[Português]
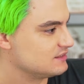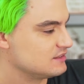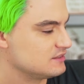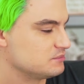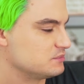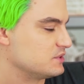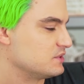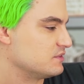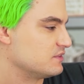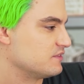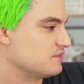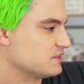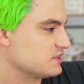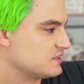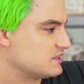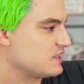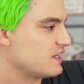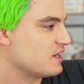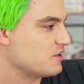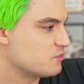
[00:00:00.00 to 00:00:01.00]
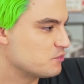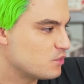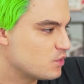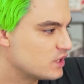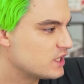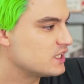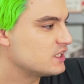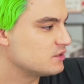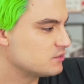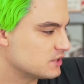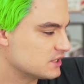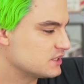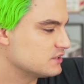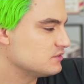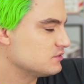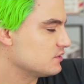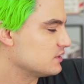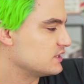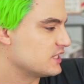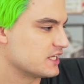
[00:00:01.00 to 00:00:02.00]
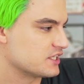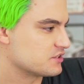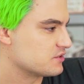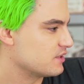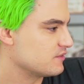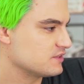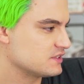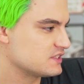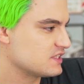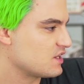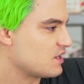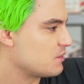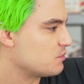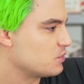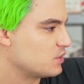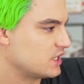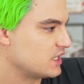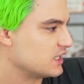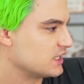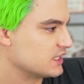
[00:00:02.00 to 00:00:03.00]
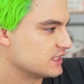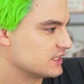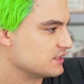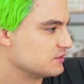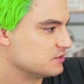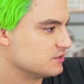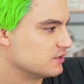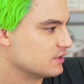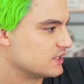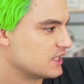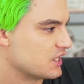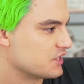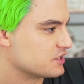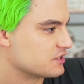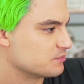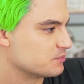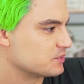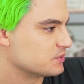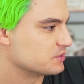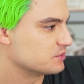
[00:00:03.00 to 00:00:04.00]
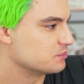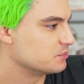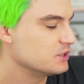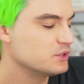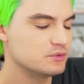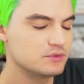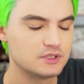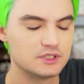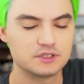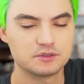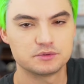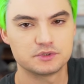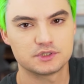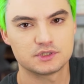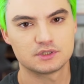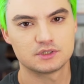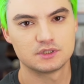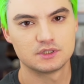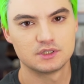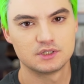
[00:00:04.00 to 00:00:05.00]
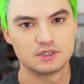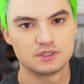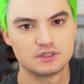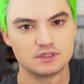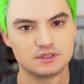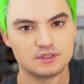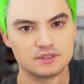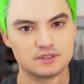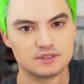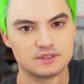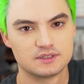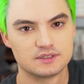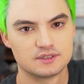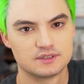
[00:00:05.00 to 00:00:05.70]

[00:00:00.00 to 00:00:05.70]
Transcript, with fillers: Não, é daquela... Bruno, você é um morango aqui do Nordeste. Não é ah. você é uma moranga aqui do Nordeste, Bruno. Meu Deus. Então é uma abóbora